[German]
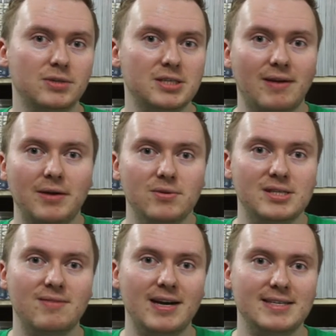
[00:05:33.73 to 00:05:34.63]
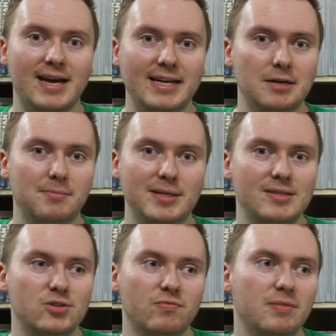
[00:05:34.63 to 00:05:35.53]
Es waren nur zwei Seiten, aber man
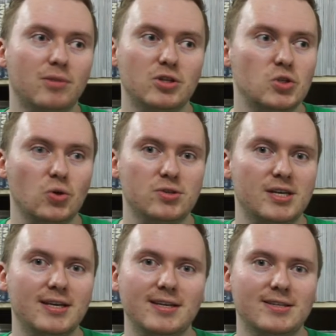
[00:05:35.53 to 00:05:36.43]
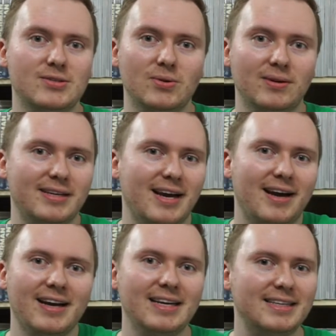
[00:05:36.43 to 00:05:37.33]
sieht schon, wie monströs er hier ist und
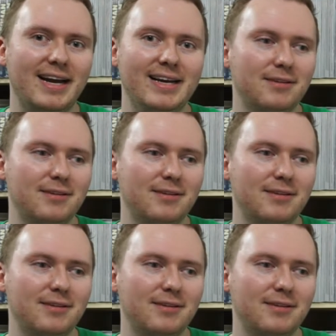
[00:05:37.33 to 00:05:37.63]
ja, geil.